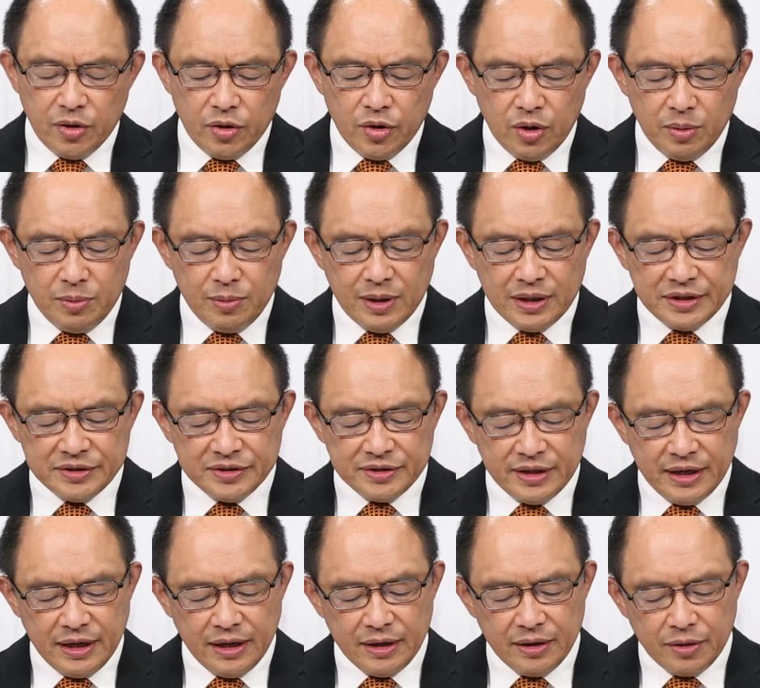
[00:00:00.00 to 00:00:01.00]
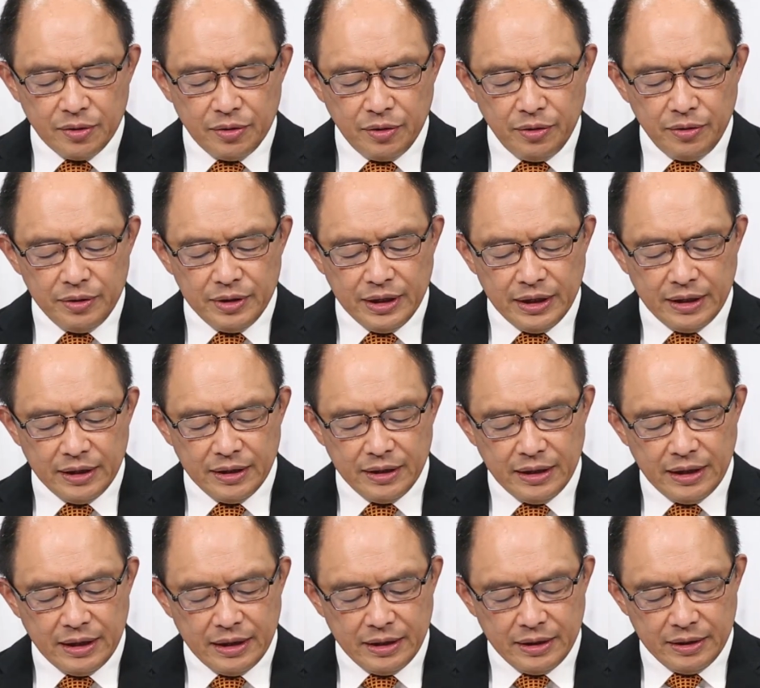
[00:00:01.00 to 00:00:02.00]
ヨブはですねこういうふうに、
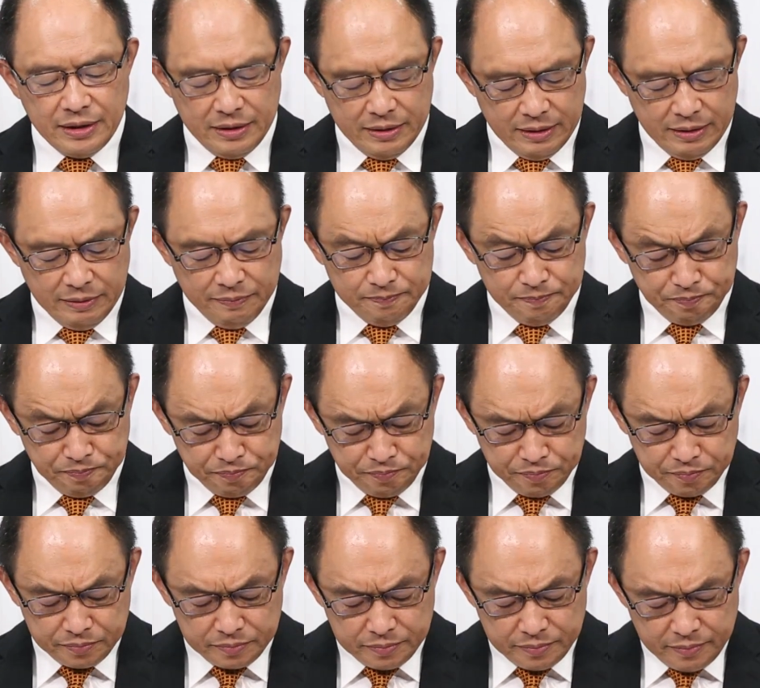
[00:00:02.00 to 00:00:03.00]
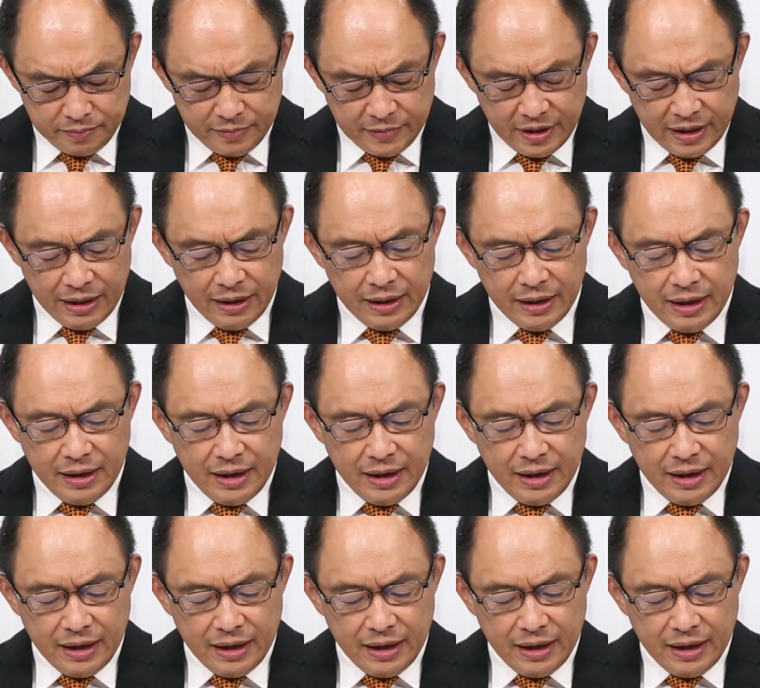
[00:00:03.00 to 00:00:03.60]
えー、